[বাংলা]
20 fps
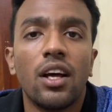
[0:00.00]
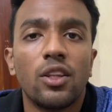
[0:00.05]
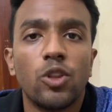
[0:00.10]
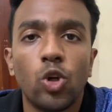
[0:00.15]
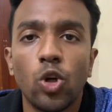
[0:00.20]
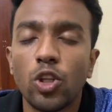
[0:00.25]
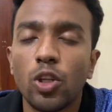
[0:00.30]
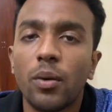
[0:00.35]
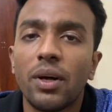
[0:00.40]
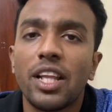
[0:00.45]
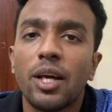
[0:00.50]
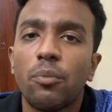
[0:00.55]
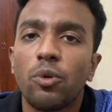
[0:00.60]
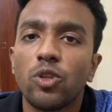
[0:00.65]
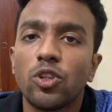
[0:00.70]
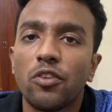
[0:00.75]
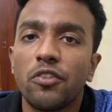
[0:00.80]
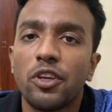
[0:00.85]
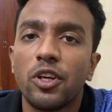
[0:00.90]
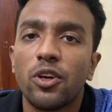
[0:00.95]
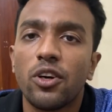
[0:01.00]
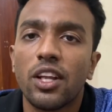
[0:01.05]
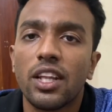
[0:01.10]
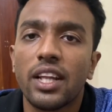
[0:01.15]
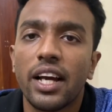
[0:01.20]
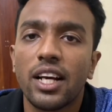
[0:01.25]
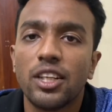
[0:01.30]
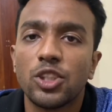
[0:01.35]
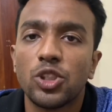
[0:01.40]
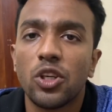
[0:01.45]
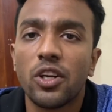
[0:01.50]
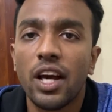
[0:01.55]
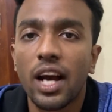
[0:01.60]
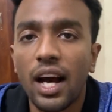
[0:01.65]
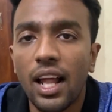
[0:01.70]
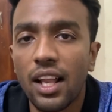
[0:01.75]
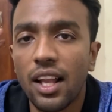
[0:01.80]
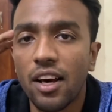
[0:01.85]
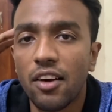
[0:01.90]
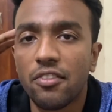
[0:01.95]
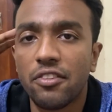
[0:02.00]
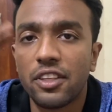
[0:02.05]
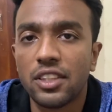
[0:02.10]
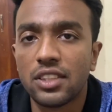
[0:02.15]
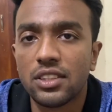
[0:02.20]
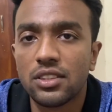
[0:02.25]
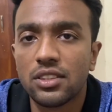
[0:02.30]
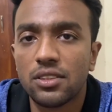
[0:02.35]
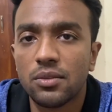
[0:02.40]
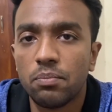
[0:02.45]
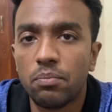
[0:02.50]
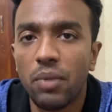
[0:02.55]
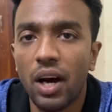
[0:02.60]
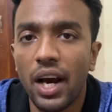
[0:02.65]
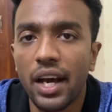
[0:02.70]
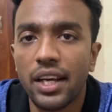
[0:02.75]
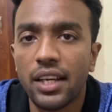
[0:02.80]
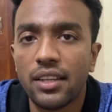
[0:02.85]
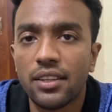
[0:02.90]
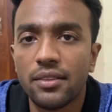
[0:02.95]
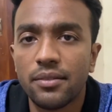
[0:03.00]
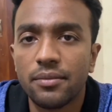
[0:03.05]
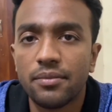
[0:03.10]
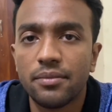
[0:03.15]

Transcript: ধন্যবাদ এই পর্যন্ত ভিডিওটা দেখার জন্য আল্লাহ হাফেজ বাই